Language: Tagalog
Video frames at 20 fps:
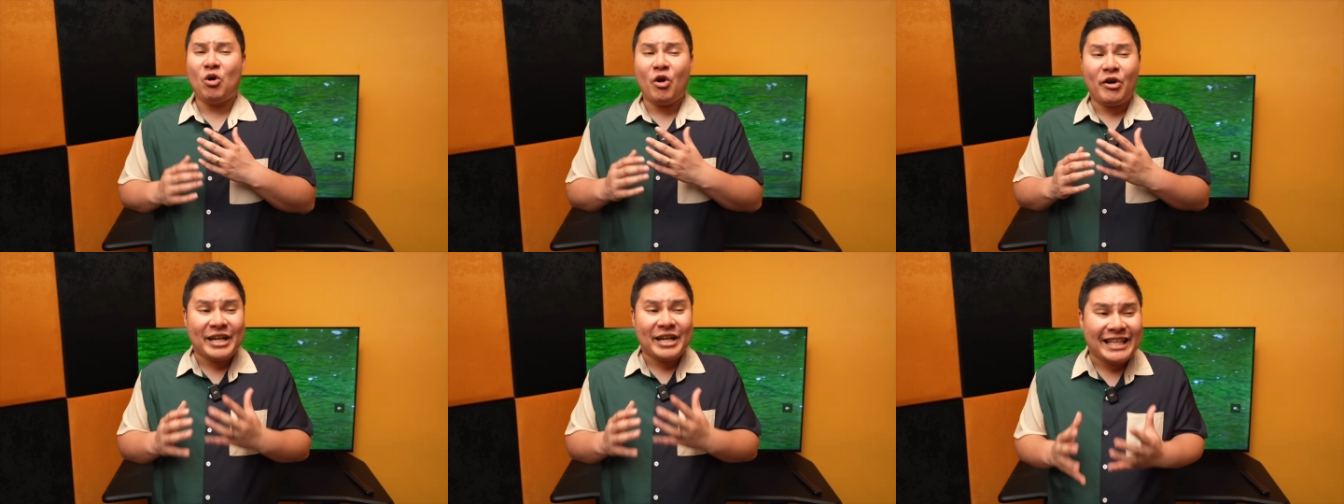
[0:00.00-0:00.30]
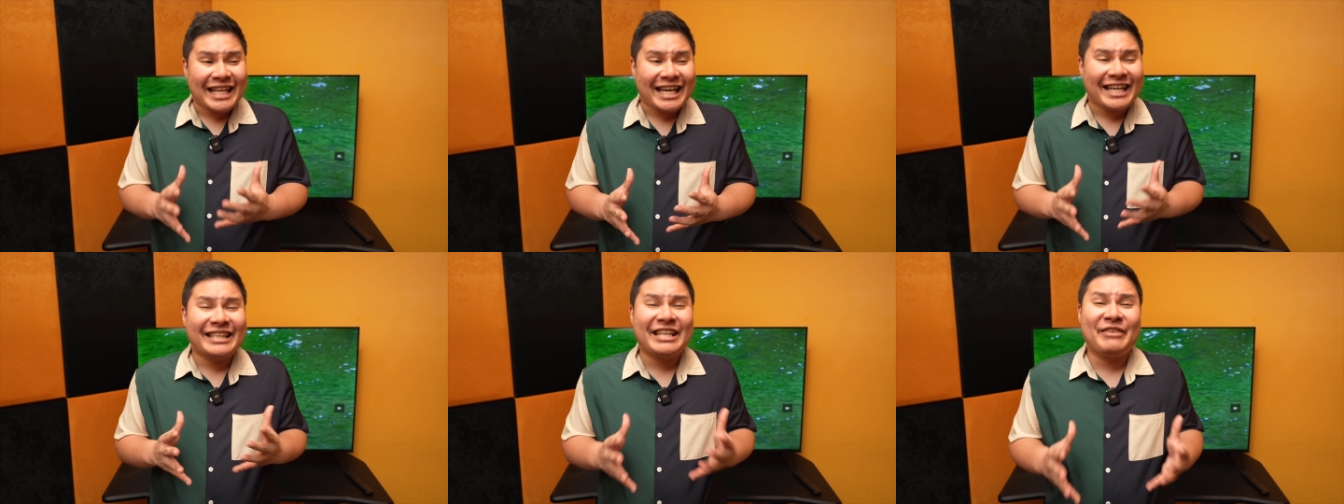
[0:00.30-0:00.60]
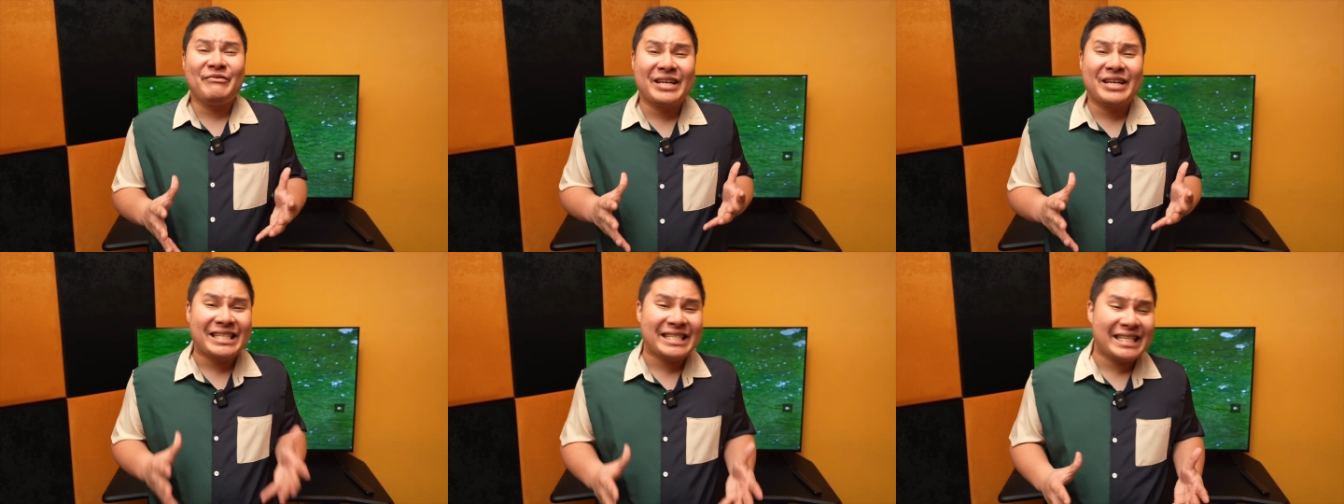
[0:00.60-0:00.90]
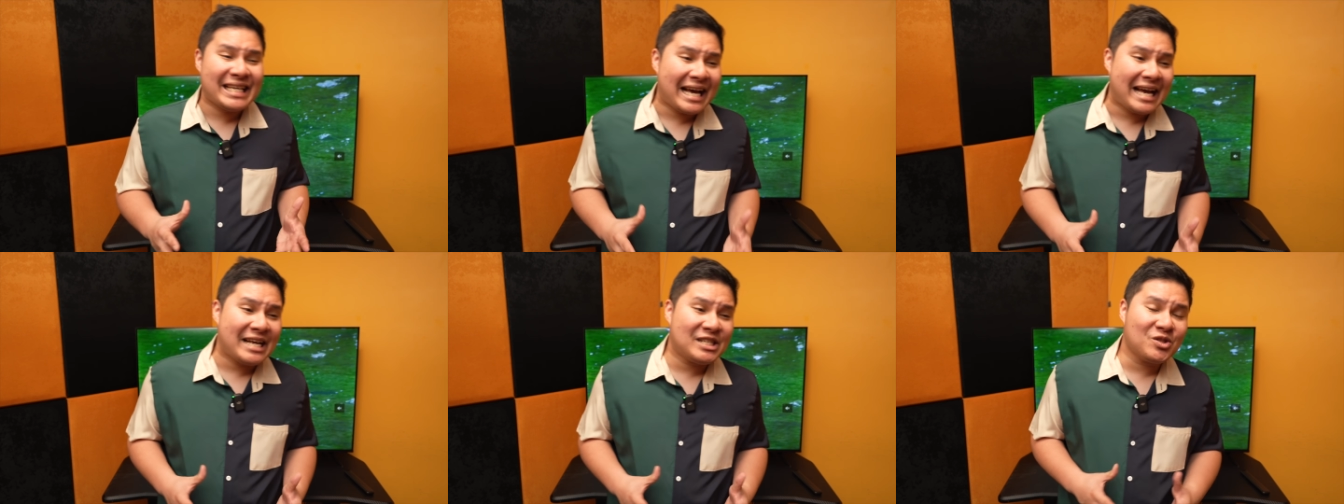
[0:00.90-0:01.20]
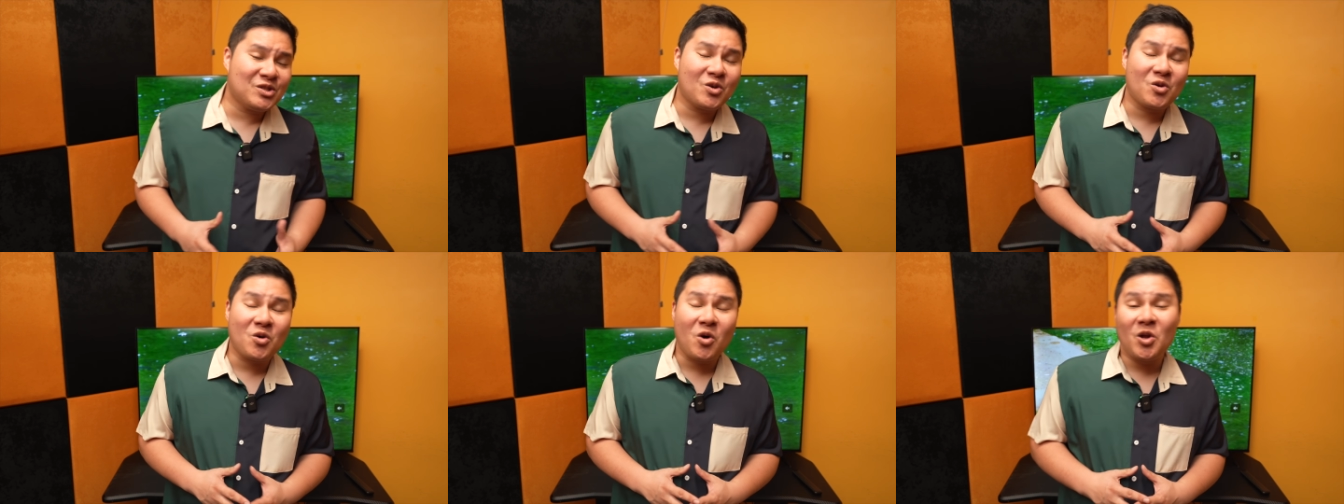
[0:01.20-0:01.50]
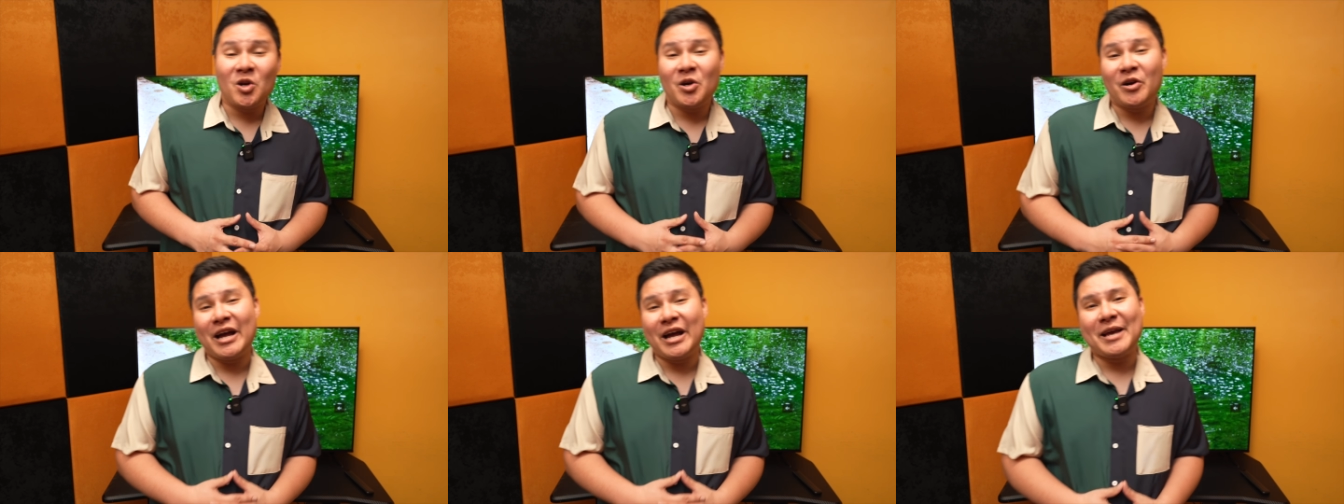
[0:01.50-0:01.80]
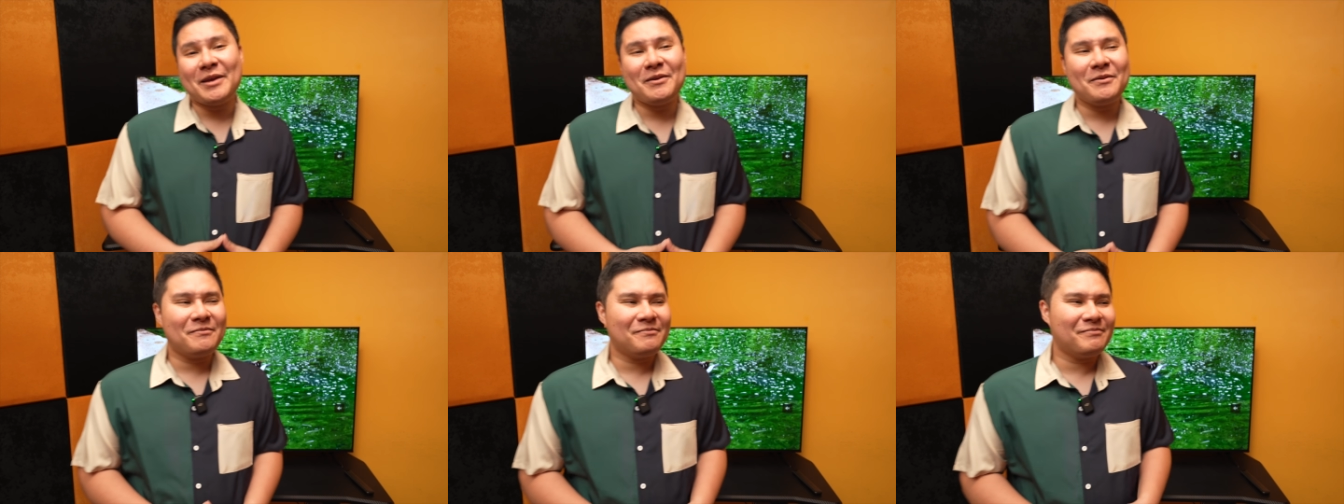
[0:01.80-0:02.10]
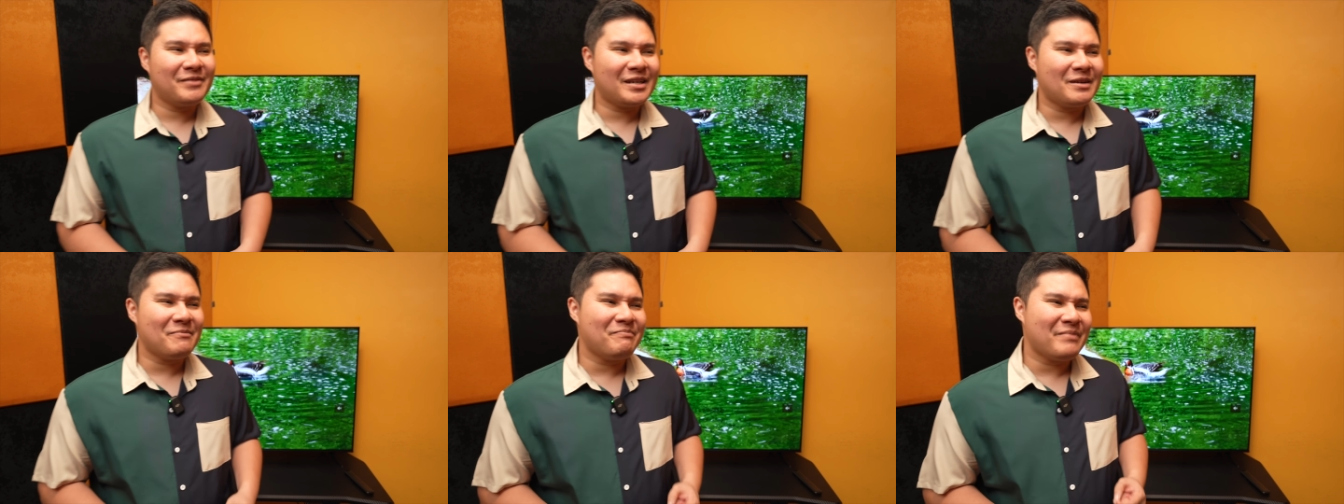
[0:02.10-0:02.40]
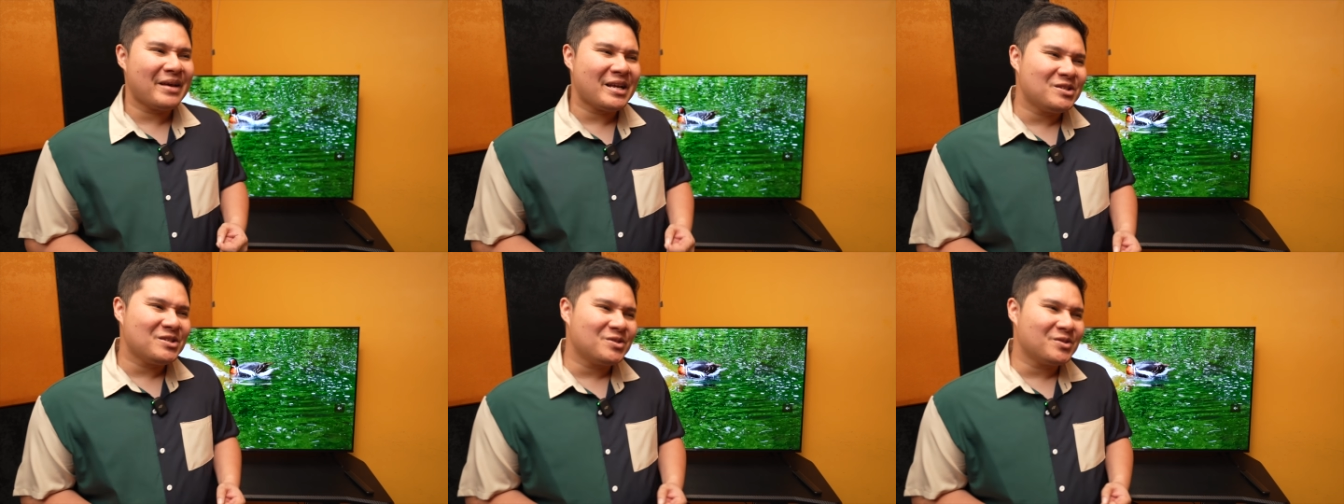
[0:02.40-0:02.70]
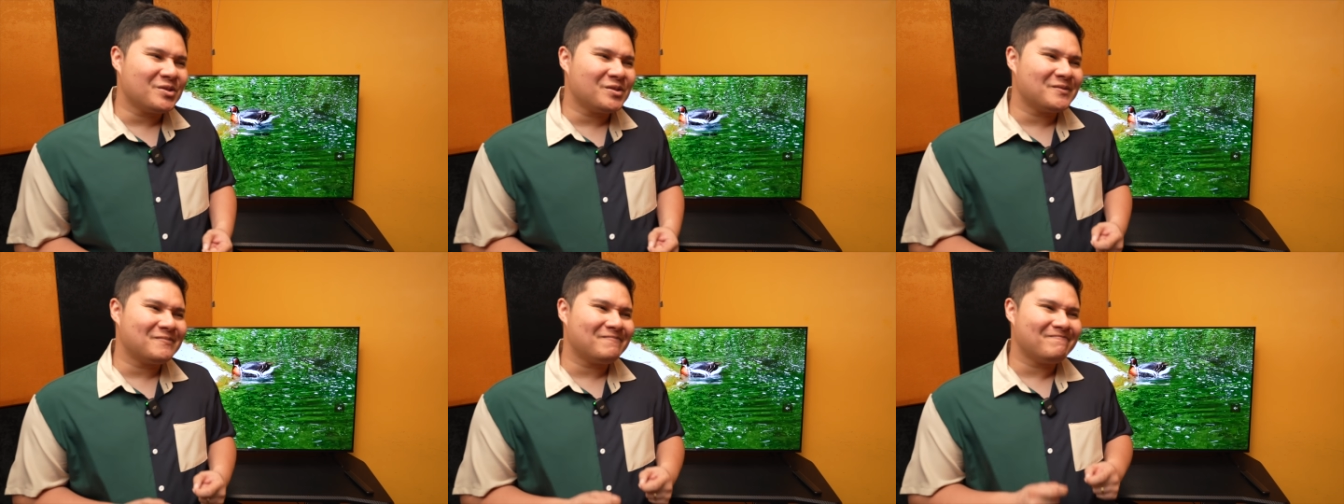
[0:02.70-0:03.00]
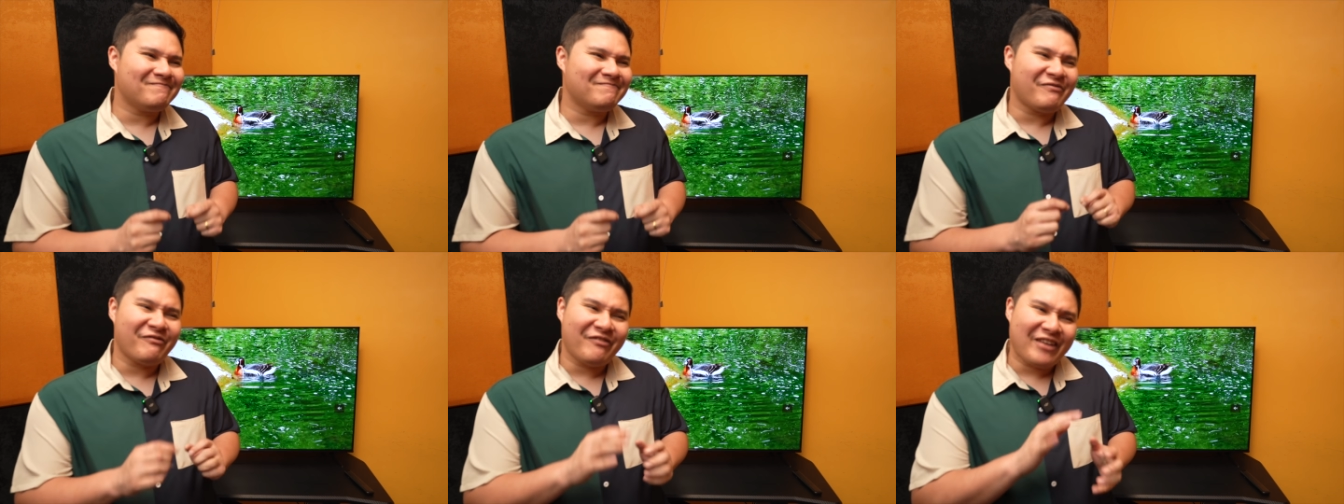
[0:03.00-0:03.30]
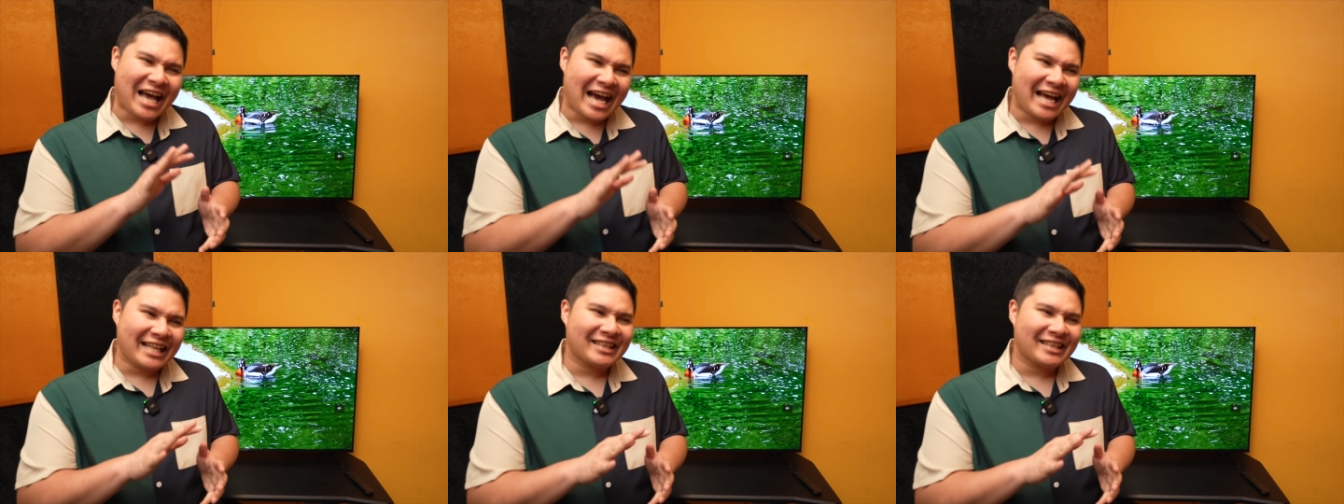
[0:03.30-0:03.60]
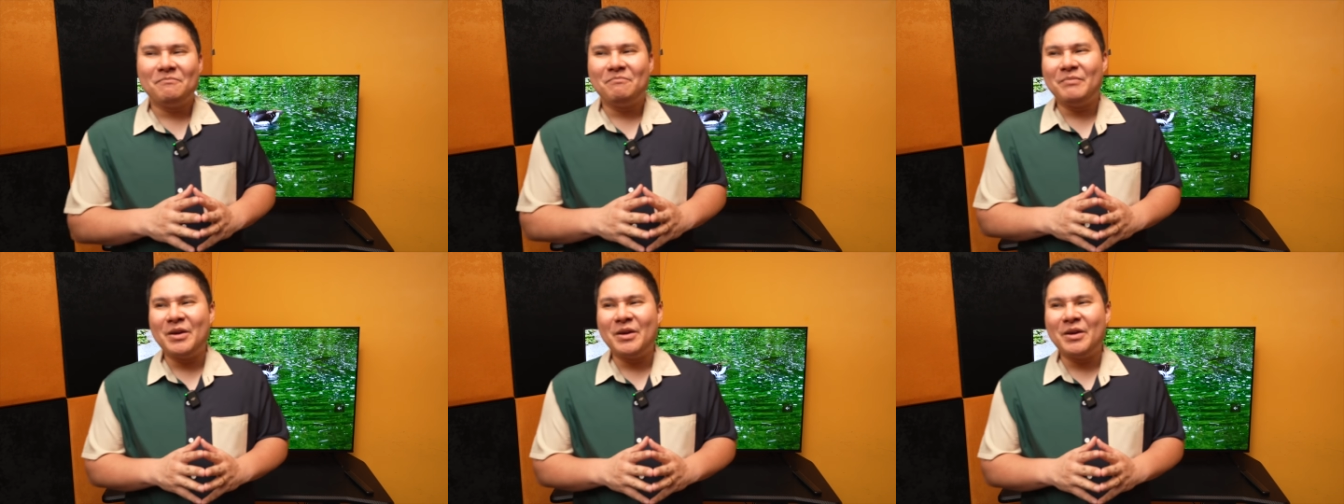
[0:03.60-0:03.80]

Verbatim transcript: ordinary TV kasi guys, yung color ay parang medyo mm, flat,